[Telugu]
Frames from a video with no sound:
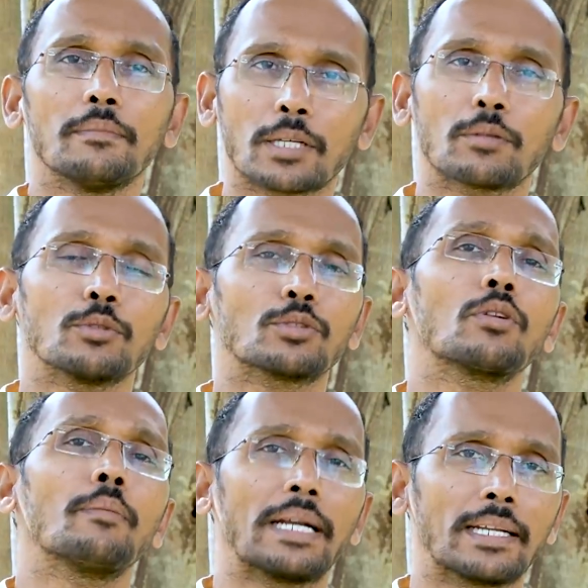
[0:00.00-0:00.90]
మనకు
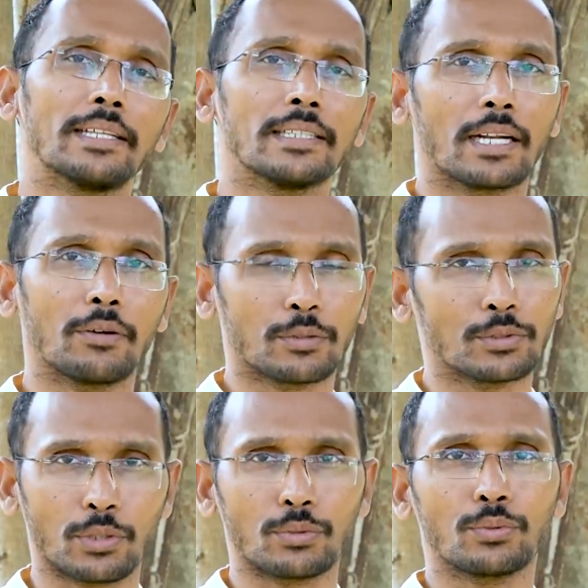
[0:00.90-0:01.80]
మొత్తంలో మంట అనేది రావడం
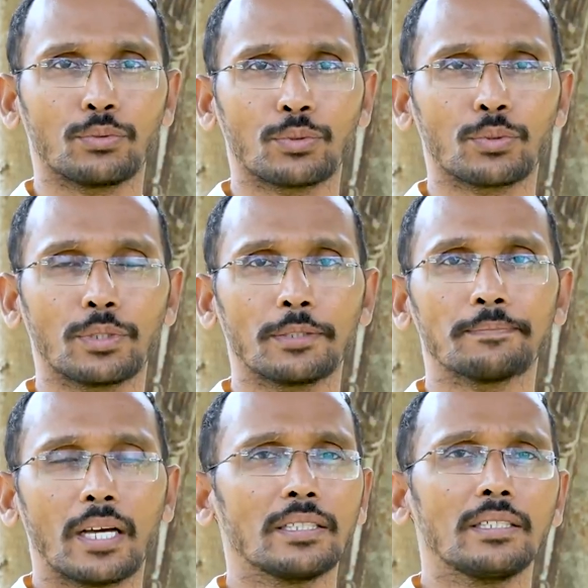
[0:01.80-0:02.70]
జరుగుతూ ఉంటుంది
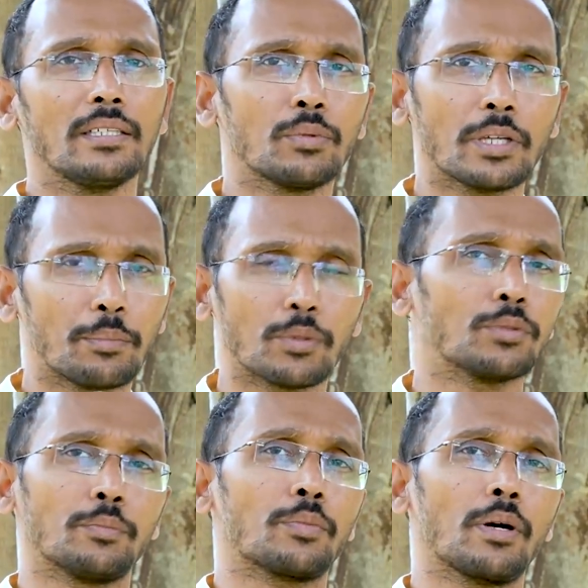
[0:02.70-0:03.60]
అది ఊరికి
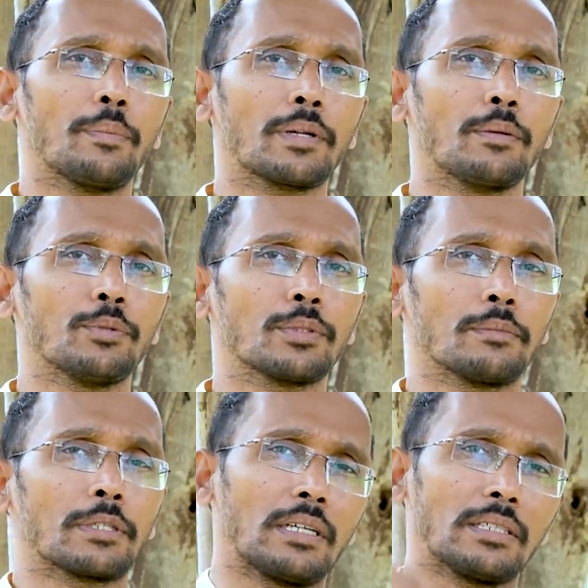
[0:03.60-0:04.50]
పోదు ప్రాపర్గా పోదు
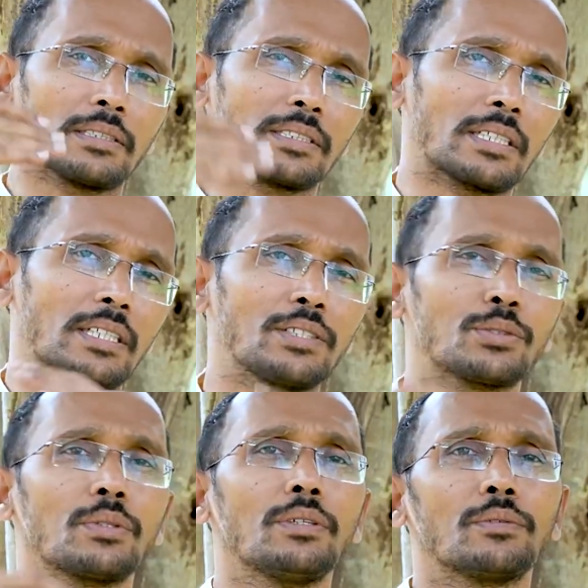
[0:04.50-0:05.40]
అనమాట
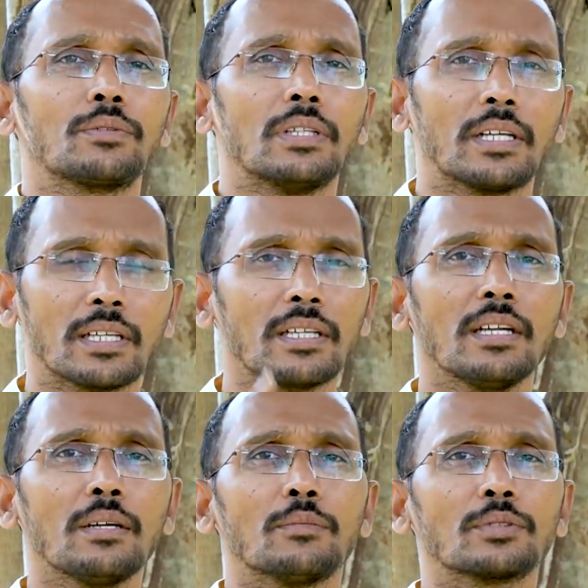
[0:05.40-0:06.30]
సతాయిస్తూనే ఉంటుంది అంటే
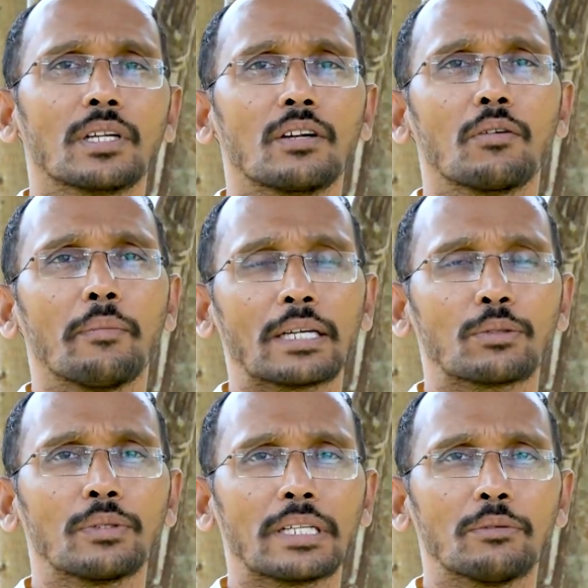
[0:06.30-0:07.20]
మూత్రాలలో మంట
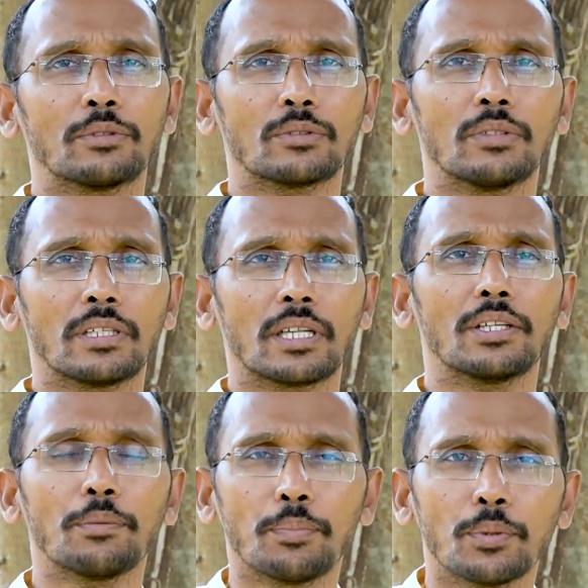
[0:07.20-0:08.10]
ఉంటే ఏమవుతుందంటే
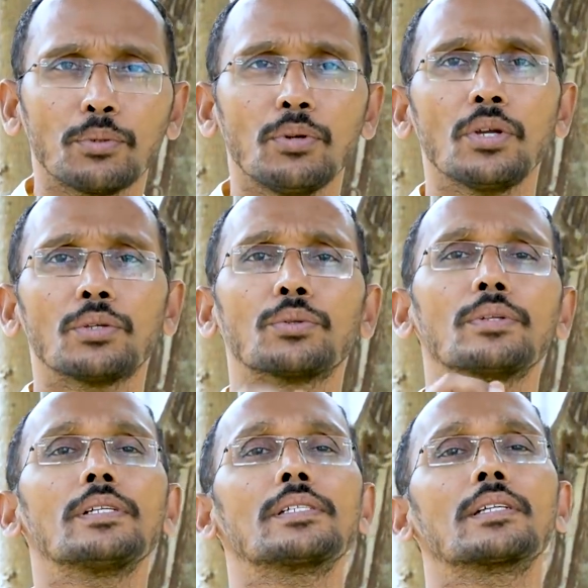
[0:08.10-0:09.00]
ఎప్పుడు
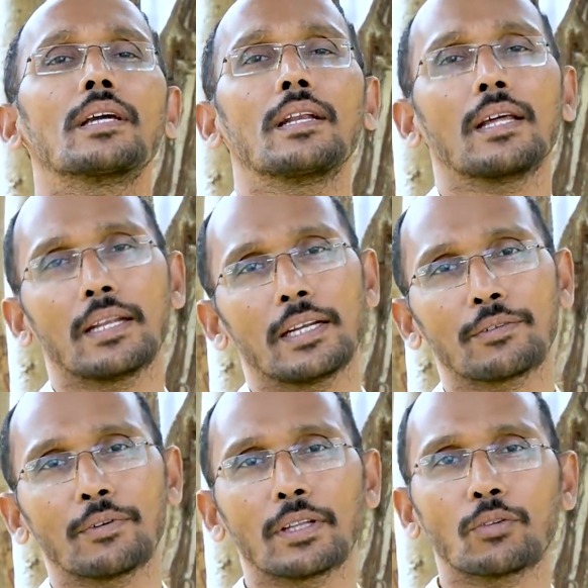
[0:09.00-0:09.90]
యూరినేషన్కి
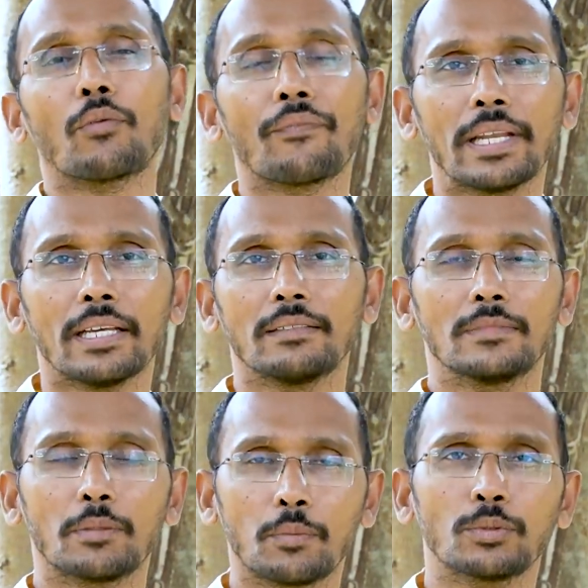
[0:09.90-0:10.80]
వెళ్ళాలనేటువంటి అది ఒక ఫీలింగ్
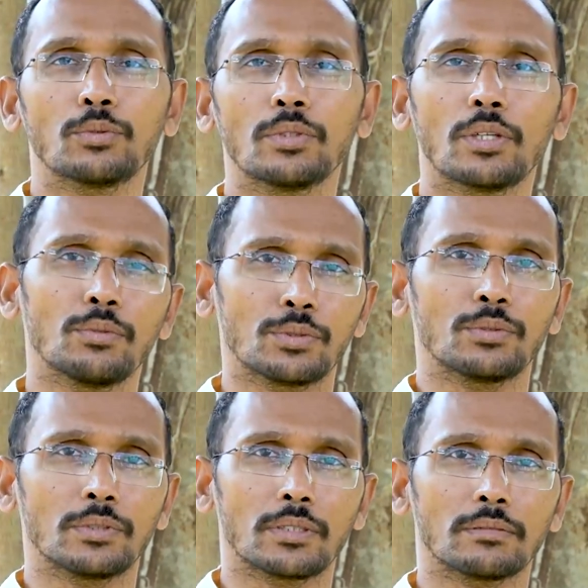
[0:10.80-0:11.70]
అంటే పోతుంటారు
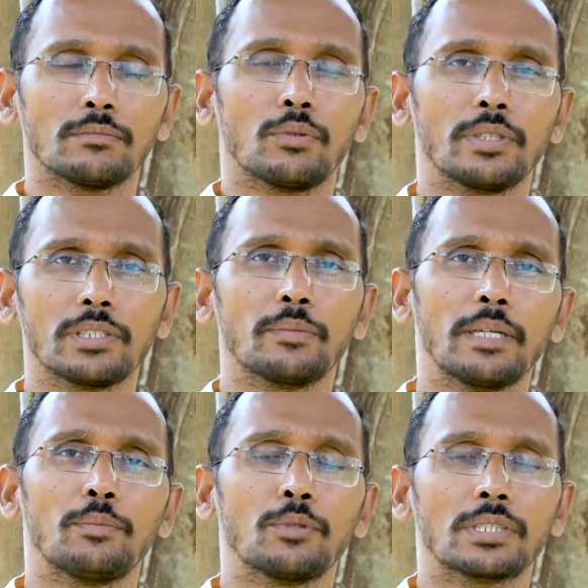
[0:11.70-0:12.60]
వస్తుంటారు పోయేసి
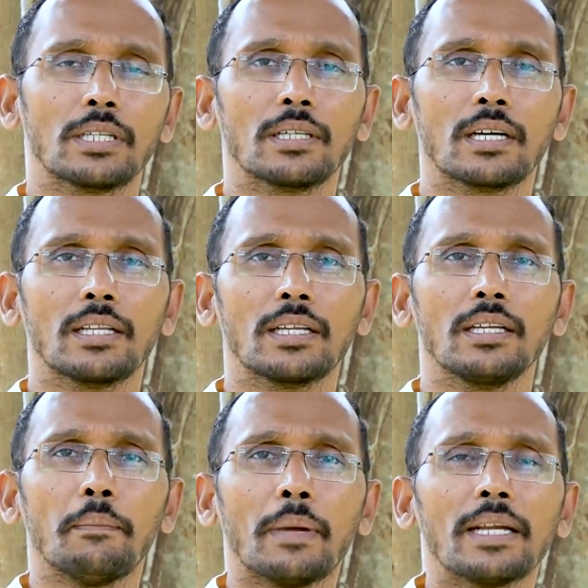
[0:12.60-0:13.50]
మళ్ళీ పోసి రాగానే
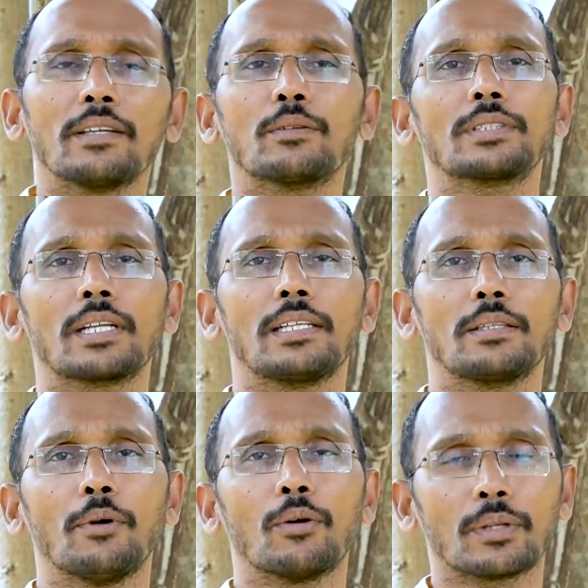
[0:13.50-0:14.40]
మళ్ళీ ఇంకోసారి
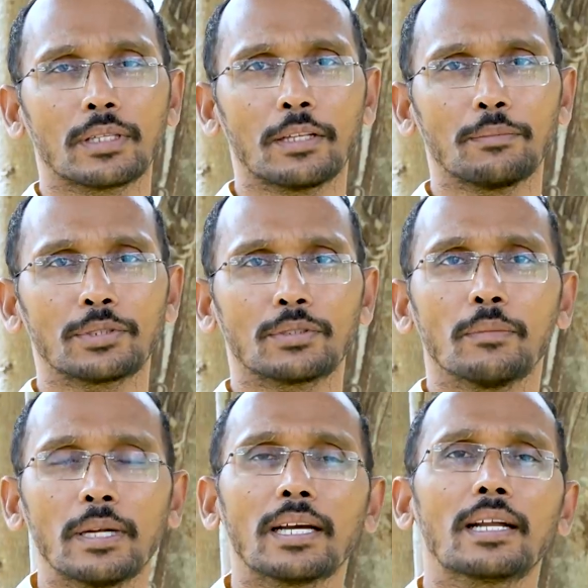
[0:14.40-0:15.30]
వెళ్తే బాగుండు కదా
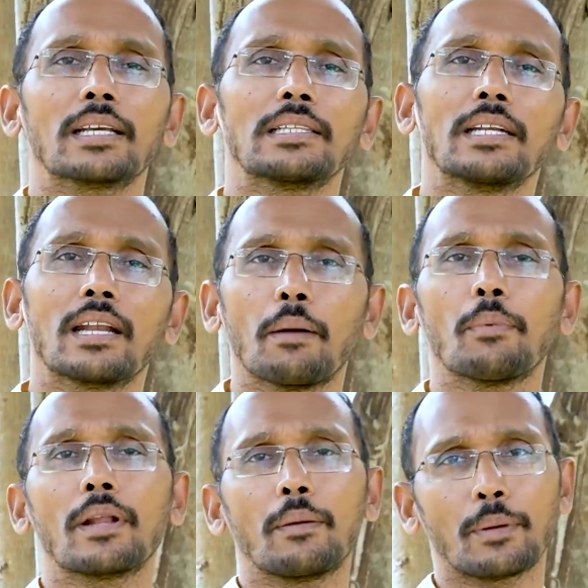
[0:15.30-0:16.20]
అనిపిస్తుంది మళ్ళీ అక్కడికి వెళ్తే
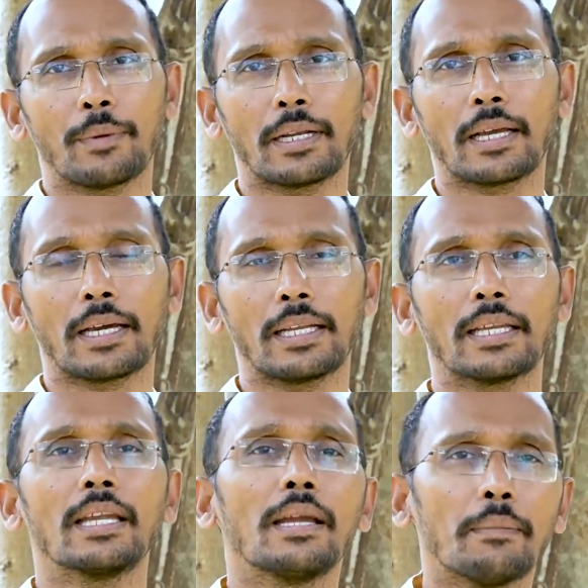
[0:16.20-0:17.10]
డ్రాపులు డ్రాపులు పడడం కానీ
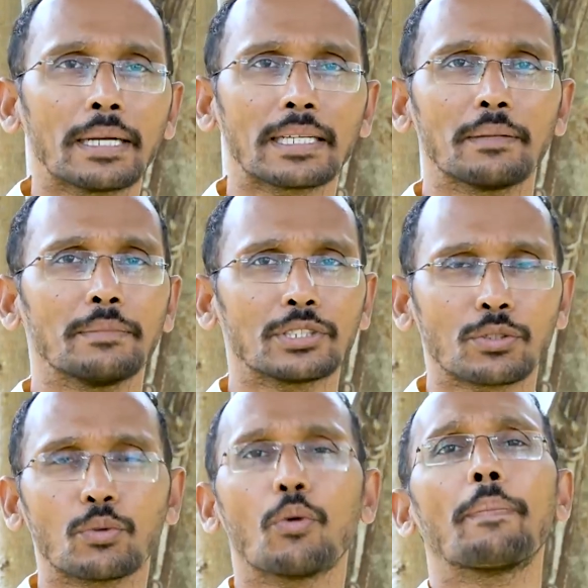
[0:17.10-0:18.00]
మంట
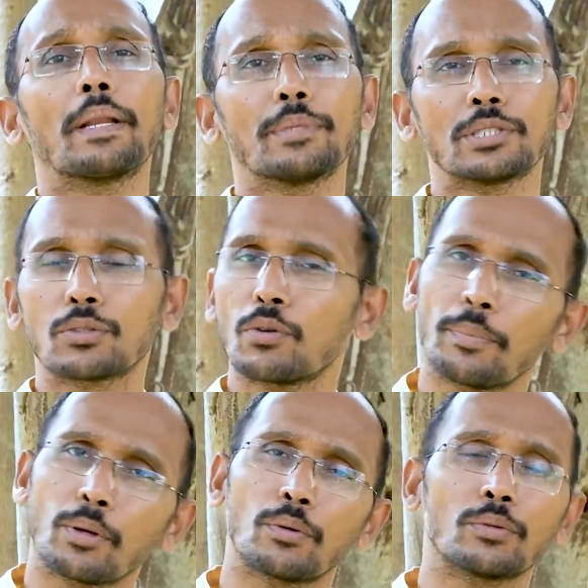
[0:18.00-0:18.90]
అనిపించడం నొప్పి అనిపించడం
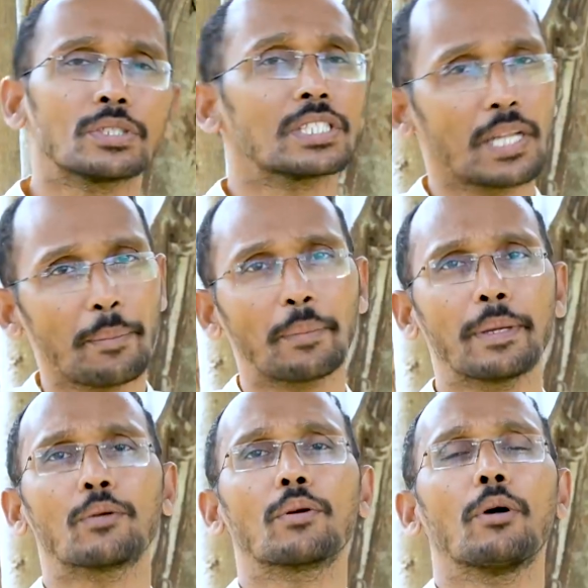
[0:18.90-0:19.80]
నొప్పి కూడా ఉంటుంది స్టమక్
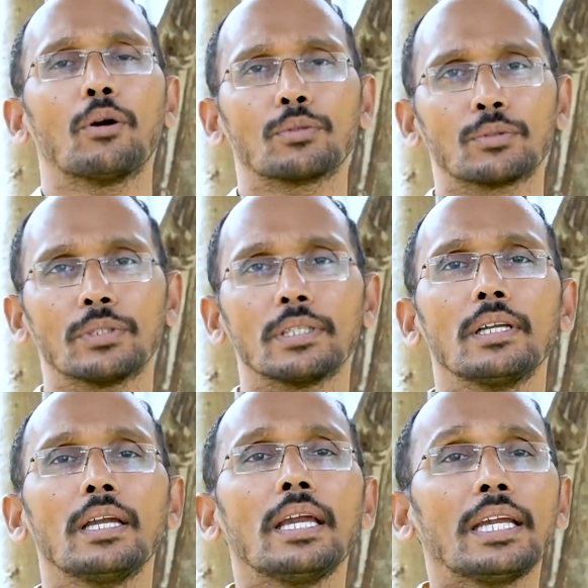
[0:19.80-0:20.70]
పెయిన్ కూడా బాగుంటుంది
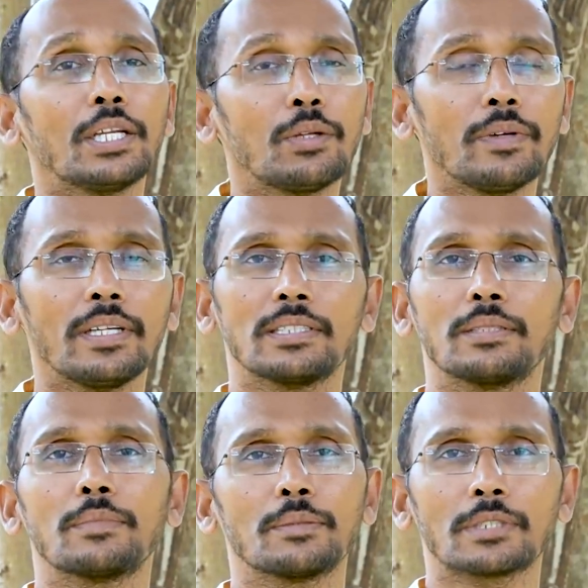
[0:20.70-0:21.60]
ఇటువంటి
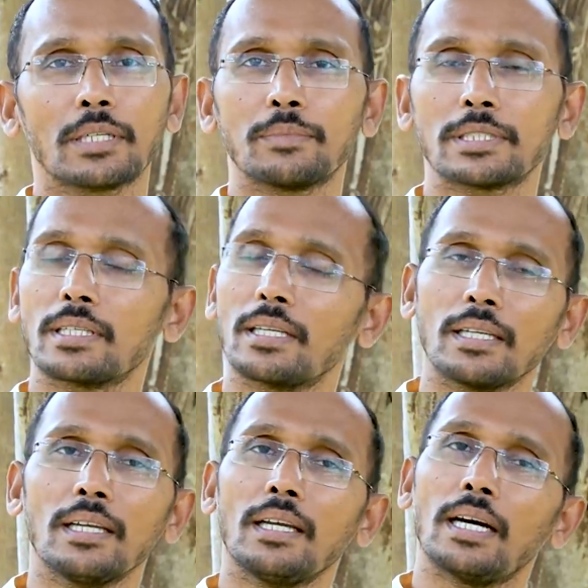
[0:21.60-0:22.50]
సిమ్టమ్స్ కనిపిస్తే
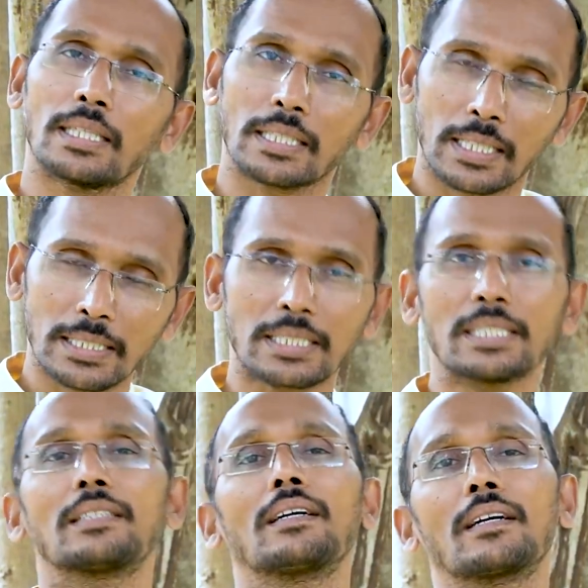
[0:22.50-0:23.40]
అది
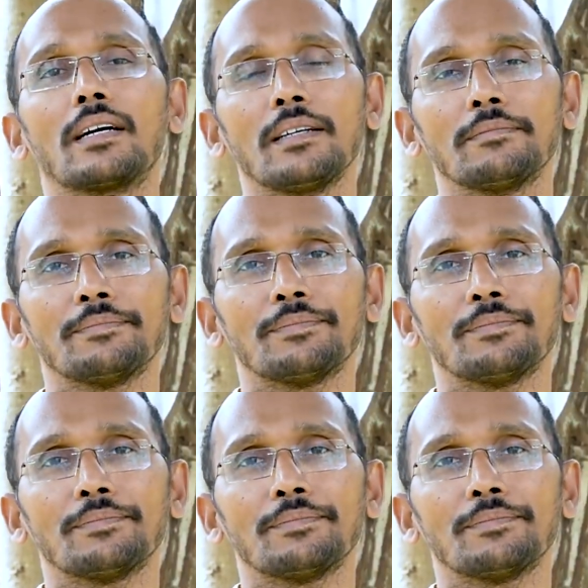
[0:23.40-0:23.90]
ఖచ్చితంగా